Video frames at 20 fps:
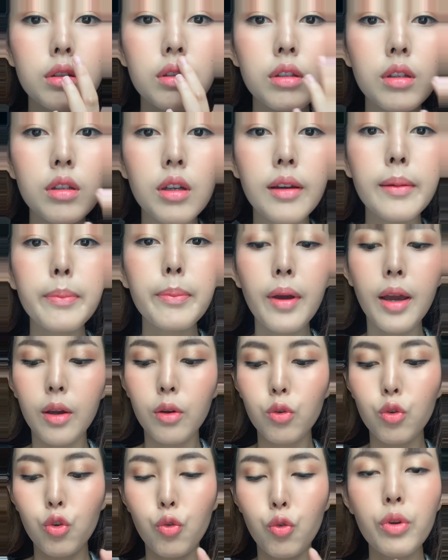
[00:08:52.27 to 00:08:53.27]
ให้ปา
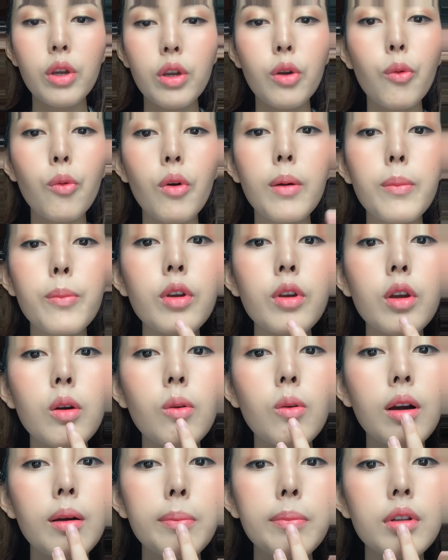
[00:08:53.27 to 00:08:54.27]
กดูวิ่ง
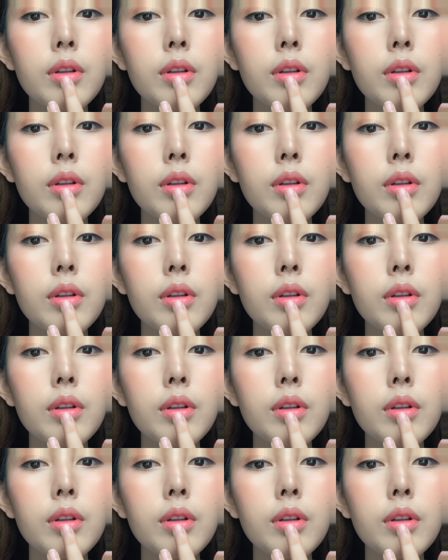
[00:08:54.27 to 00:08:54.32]
วอบ